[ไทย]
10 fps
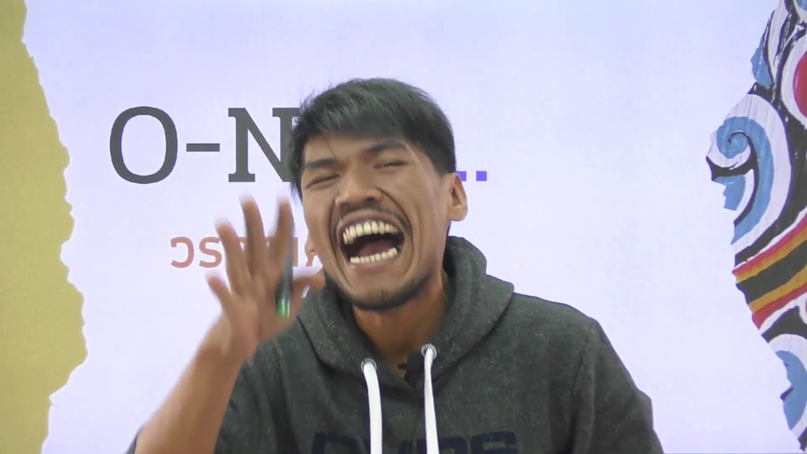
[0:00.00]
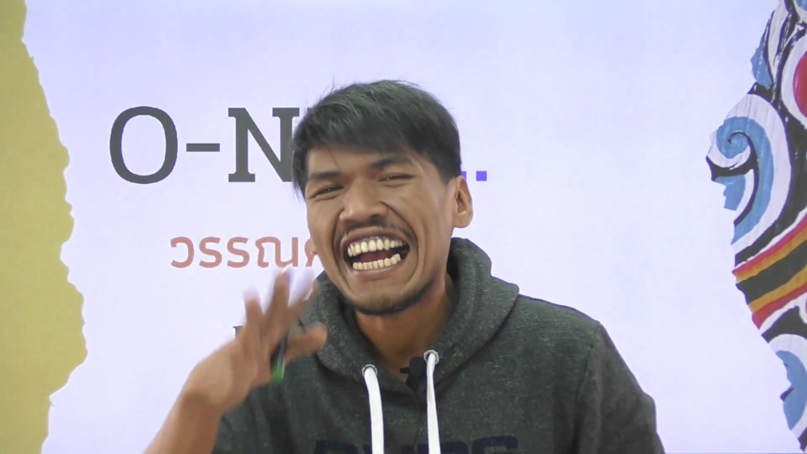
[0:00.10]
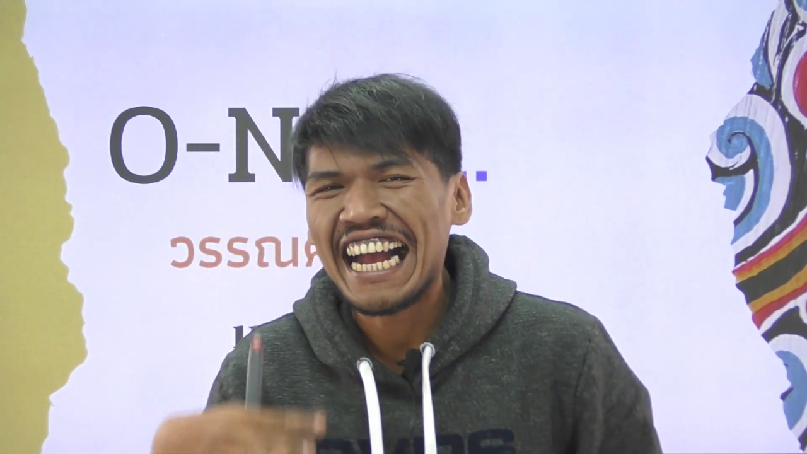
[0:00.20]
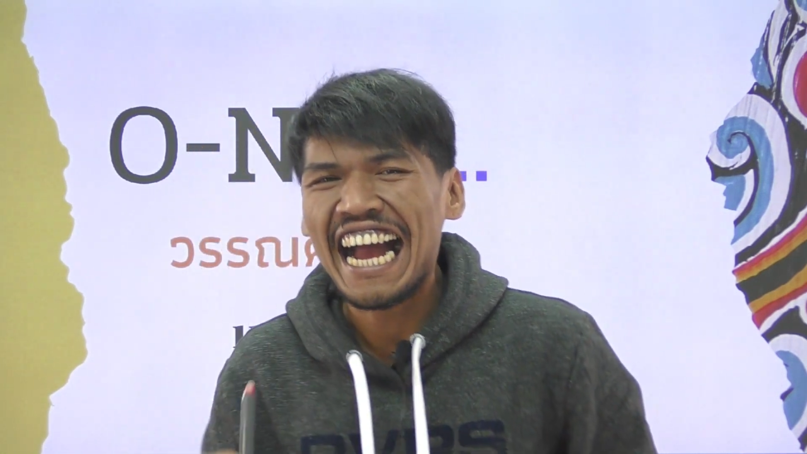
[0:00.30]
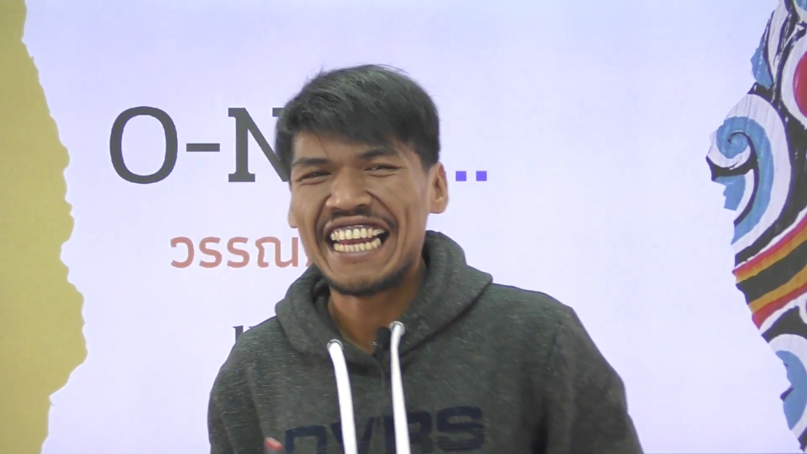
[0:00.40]

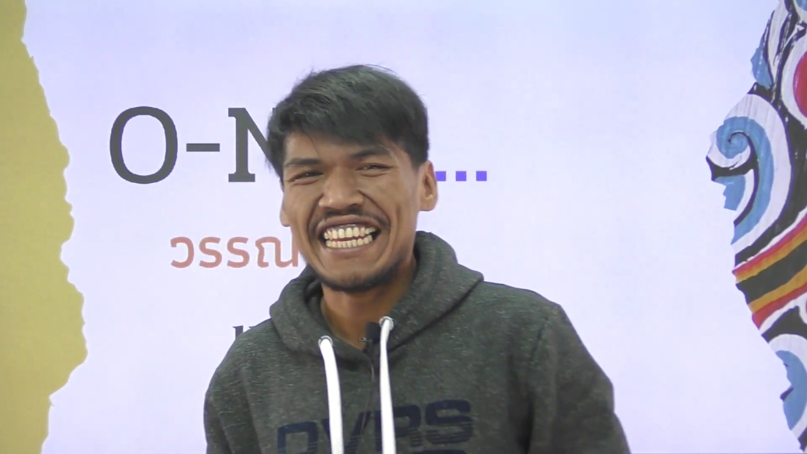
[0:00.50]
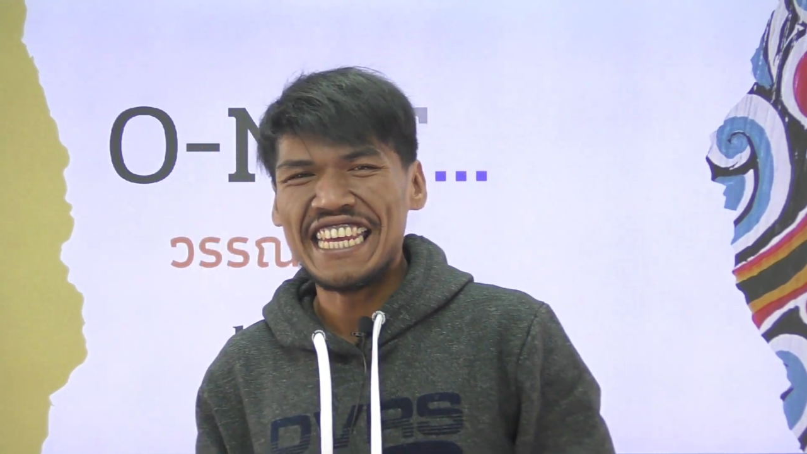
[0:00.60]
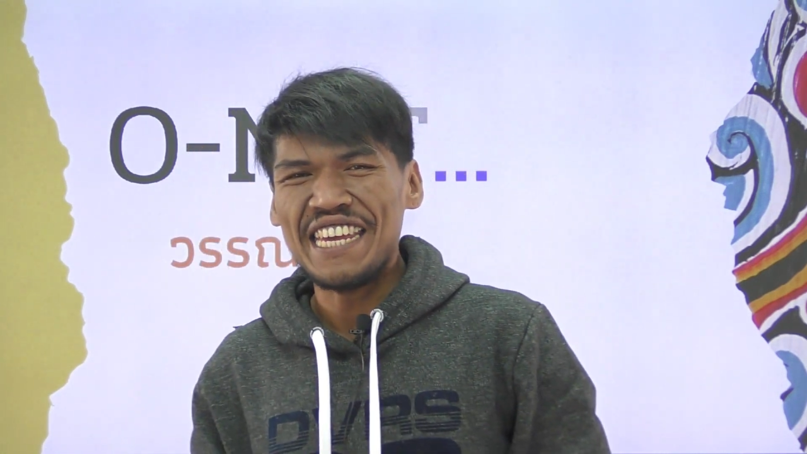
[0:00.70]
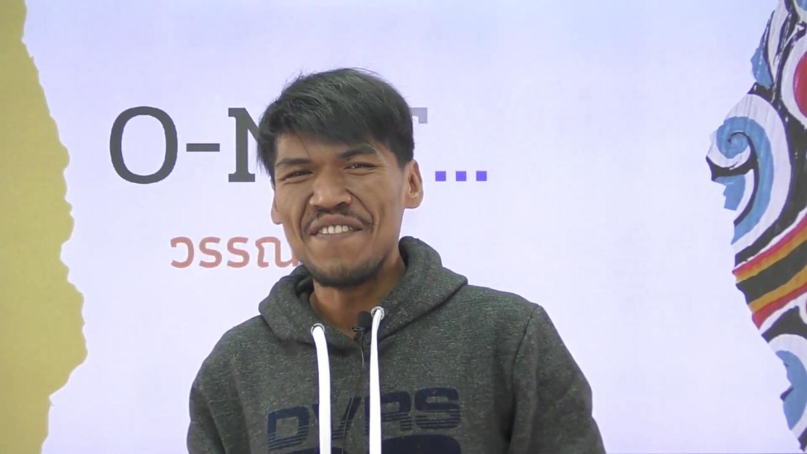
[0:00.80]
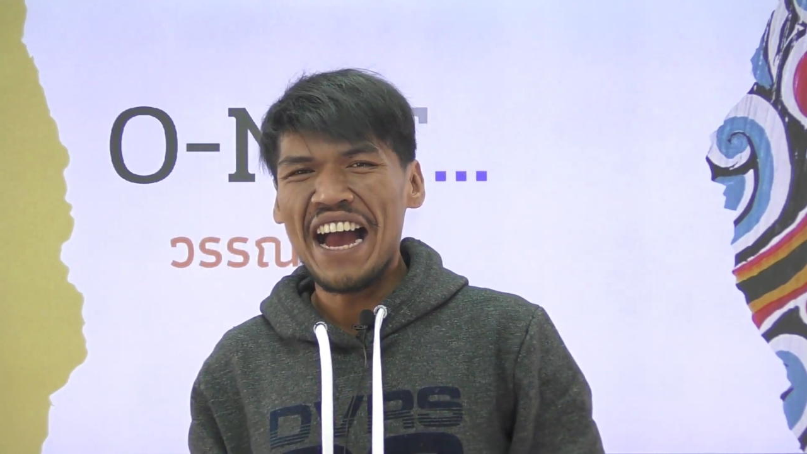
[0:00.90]
อากาศ
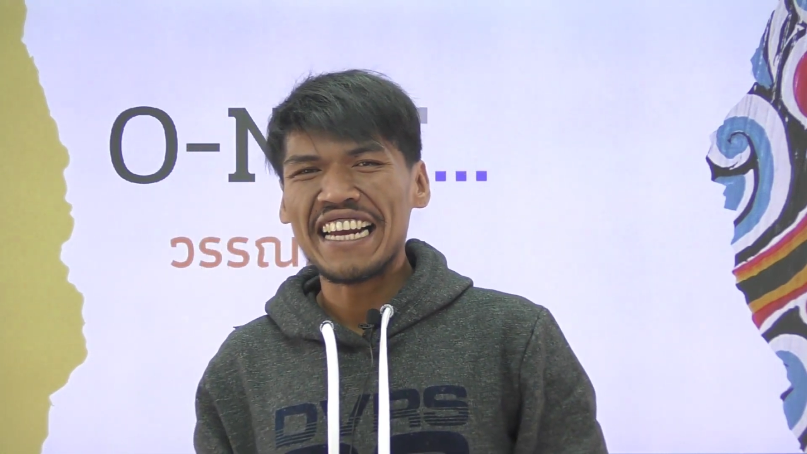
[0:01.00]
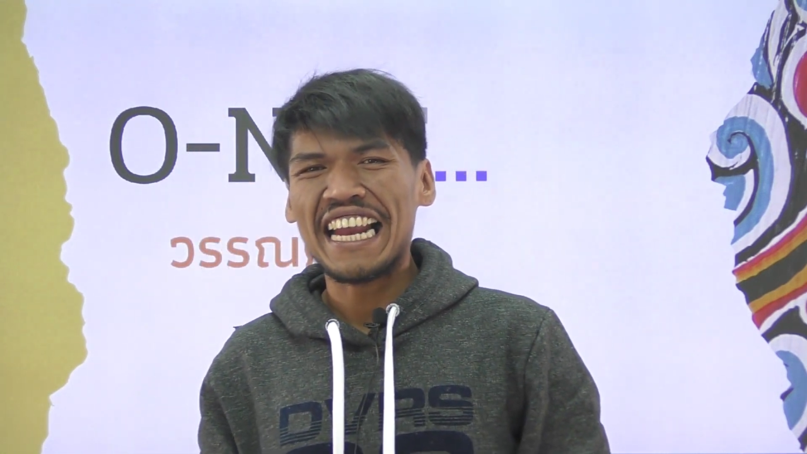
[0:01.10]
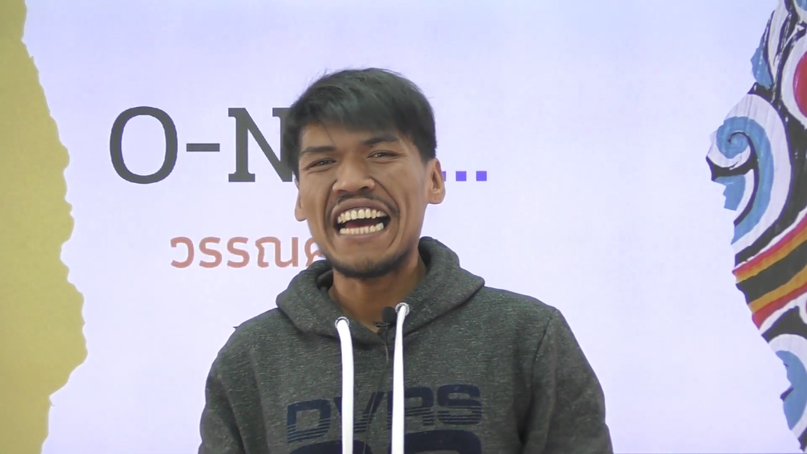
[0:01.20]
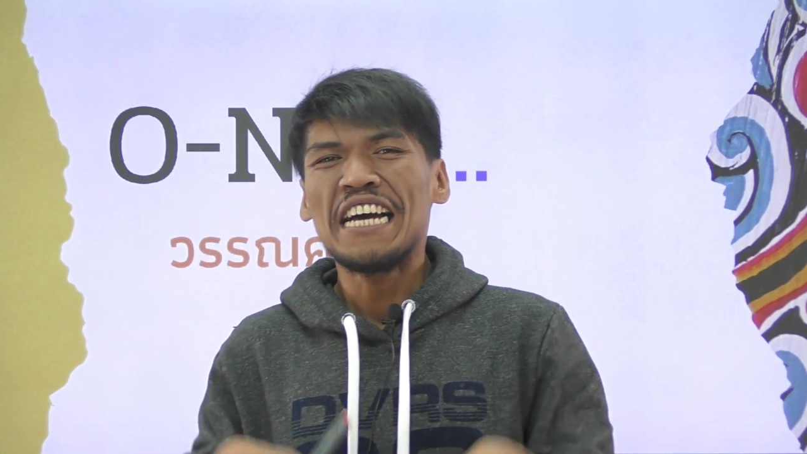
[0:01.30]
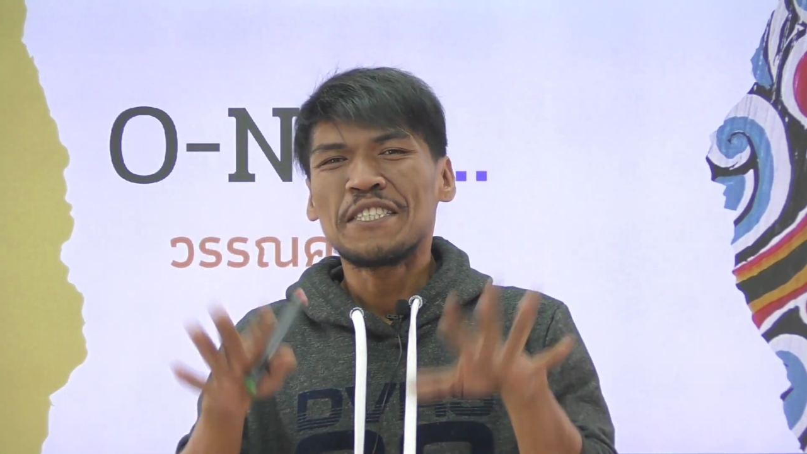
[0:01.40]
ดีมาก
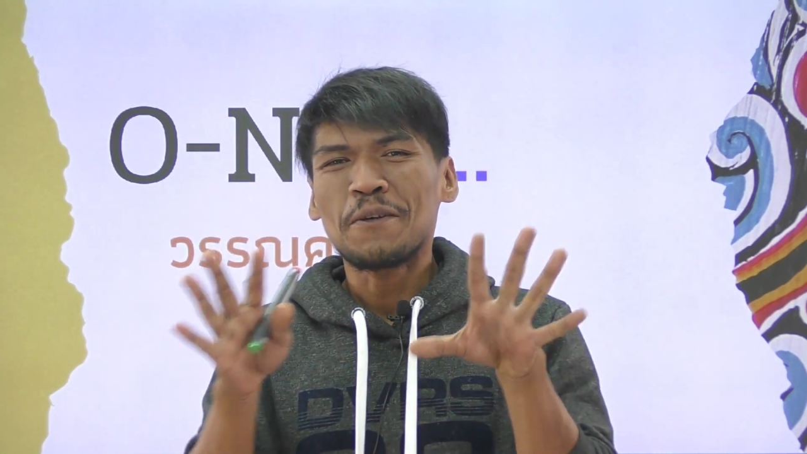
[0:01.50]
นะ